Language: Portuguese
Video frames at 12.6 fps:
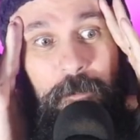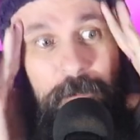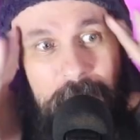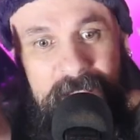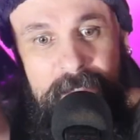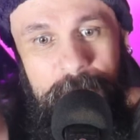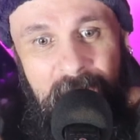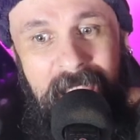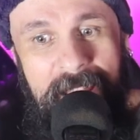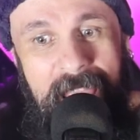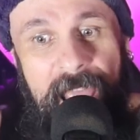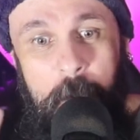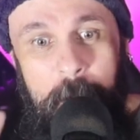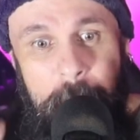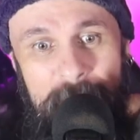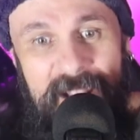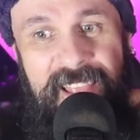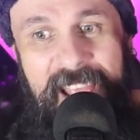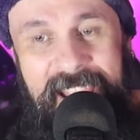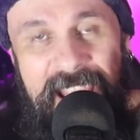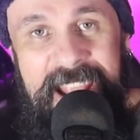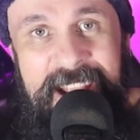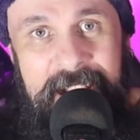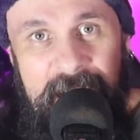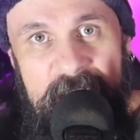Bandmade é uma banda
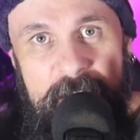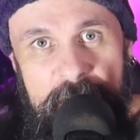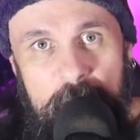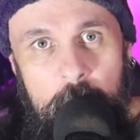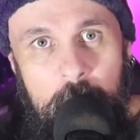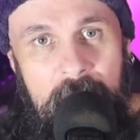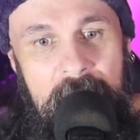incrível.